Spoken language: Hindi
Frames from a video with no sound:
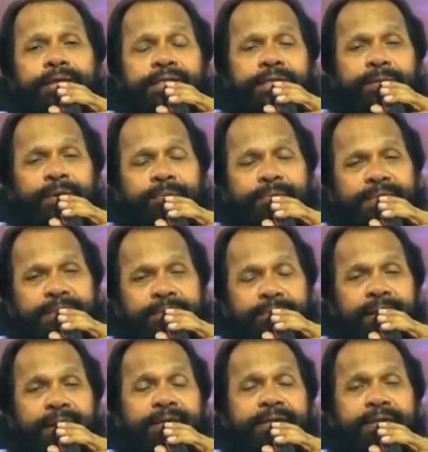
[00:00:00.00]
जब हम
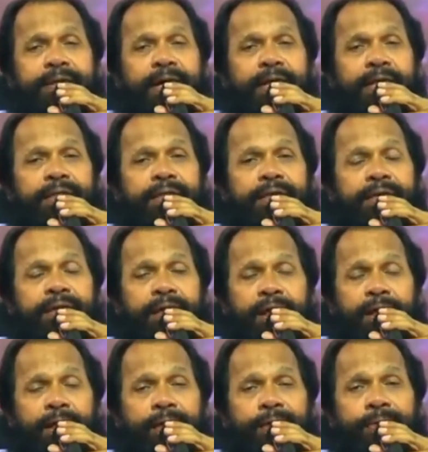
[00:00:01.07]
सीमेंट डालते
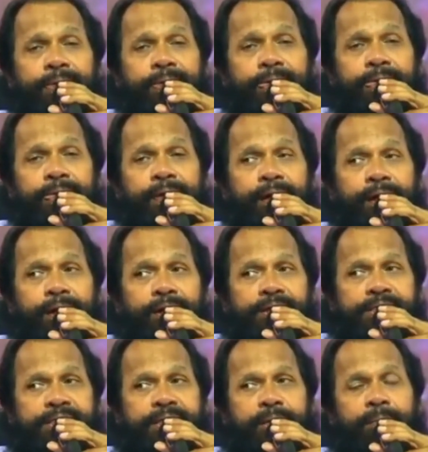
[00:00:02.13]
हैं और
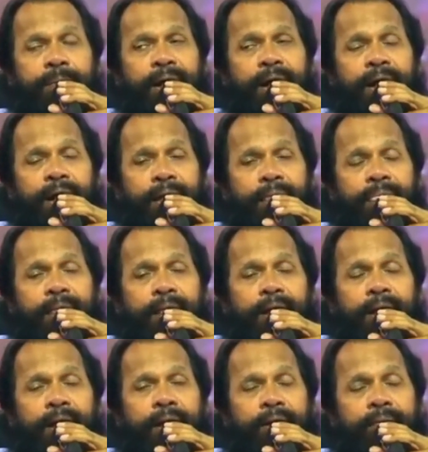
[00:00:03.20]
इसके बाद
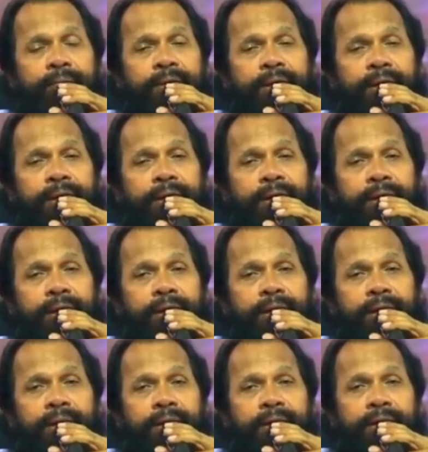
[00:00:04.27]
हम
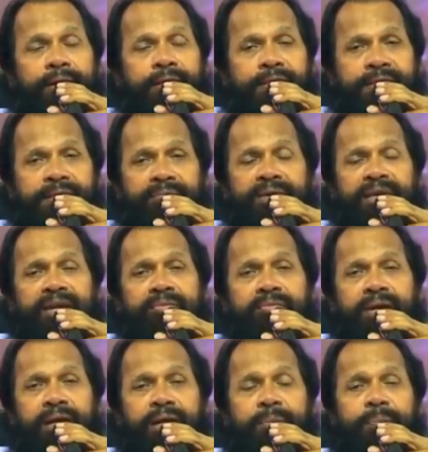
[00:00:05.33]
ज़मीन
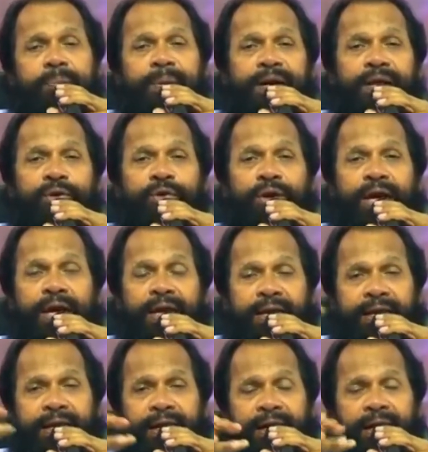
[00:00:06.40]
में पड़ी हुई
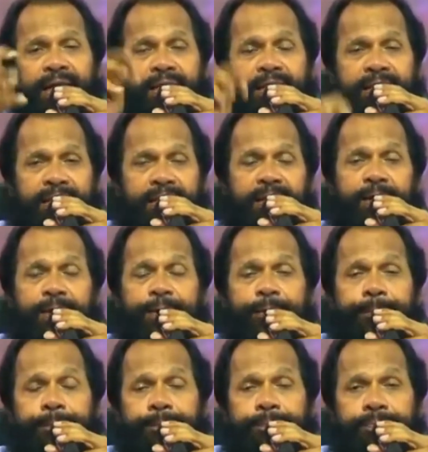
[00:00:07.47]
गिट्टियां डालते हैं
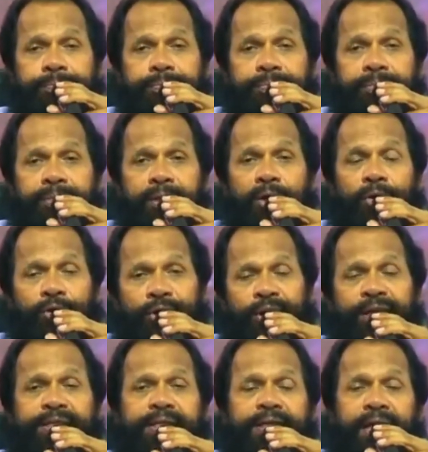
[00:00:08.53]
और
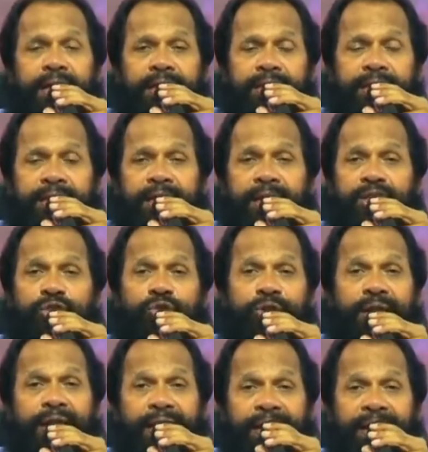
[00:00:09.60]
रेत डालते हैं तो
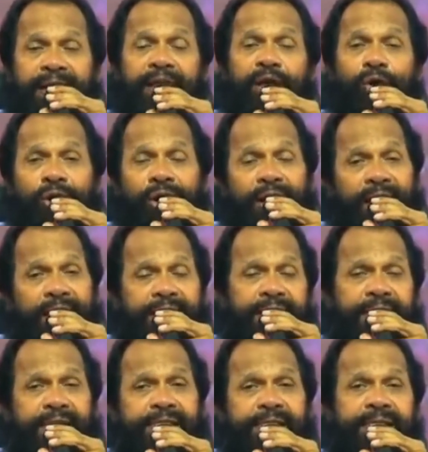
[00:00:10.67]
गिट्टी और रेत
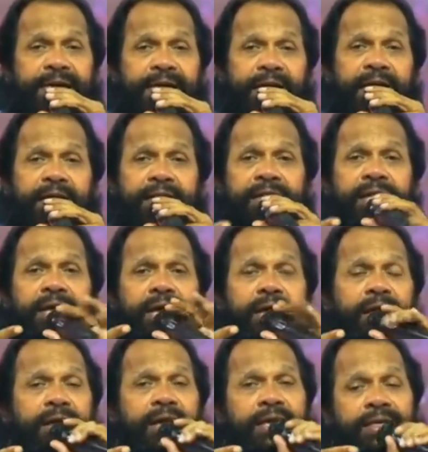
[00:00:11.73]
के साथ
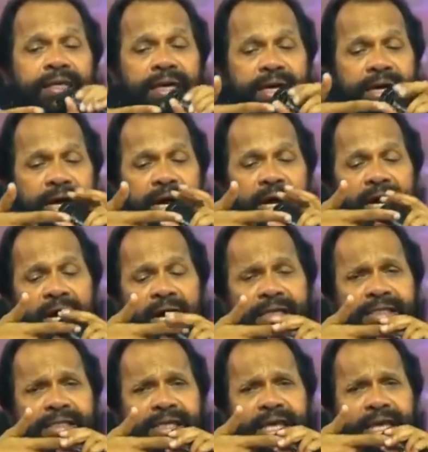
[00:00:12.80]
ये
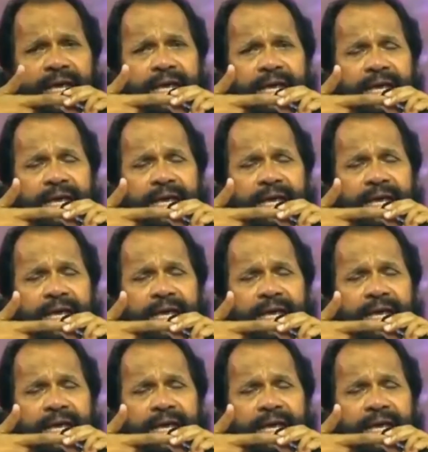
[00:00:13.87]
घास के